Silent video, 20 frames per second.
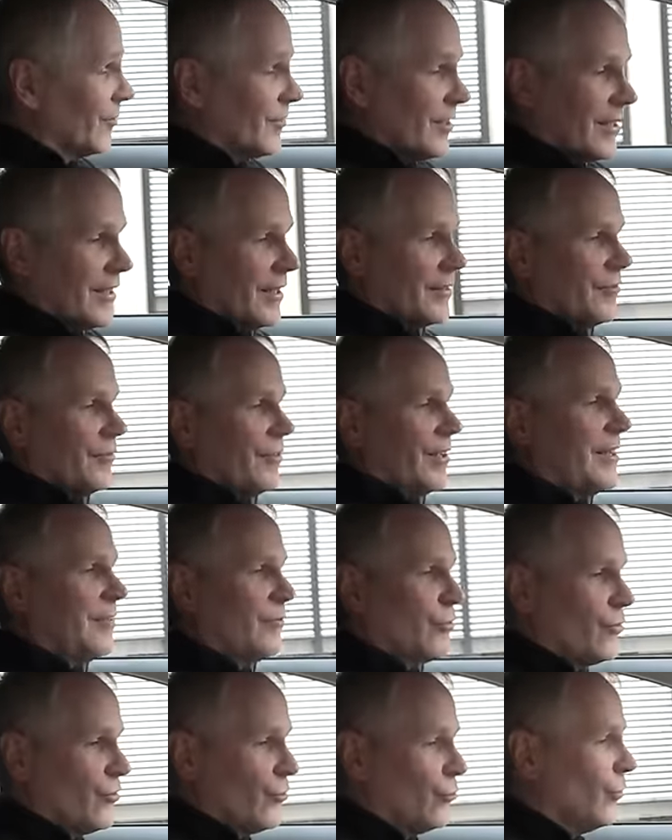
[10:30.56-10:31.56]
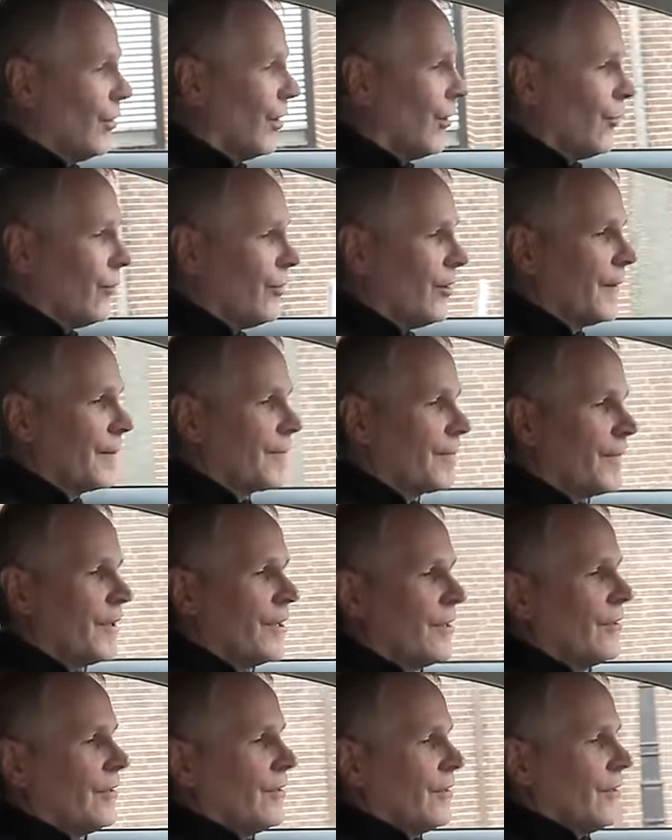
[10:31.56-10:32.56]
auf gar keinen Fall. Wozu auch?
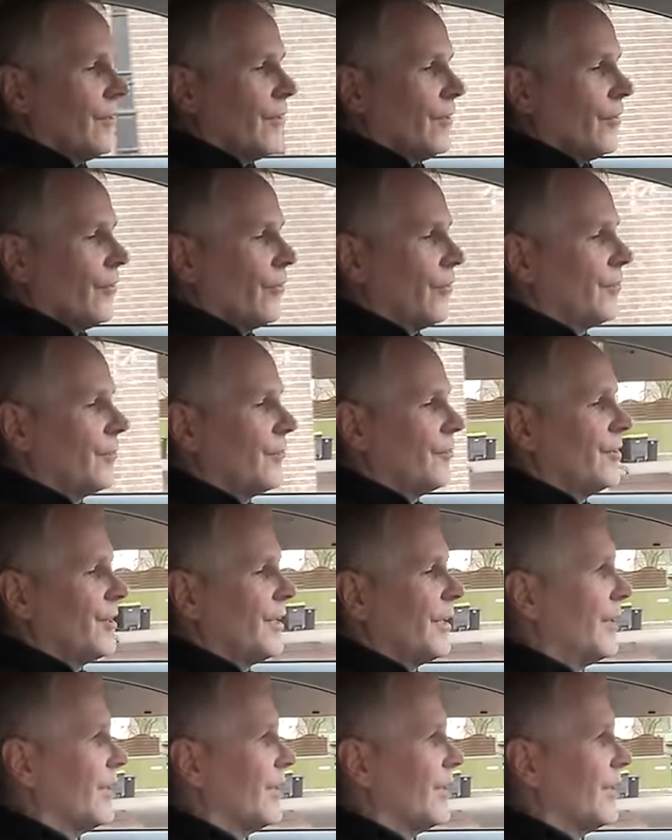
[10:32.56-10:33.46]
Und wir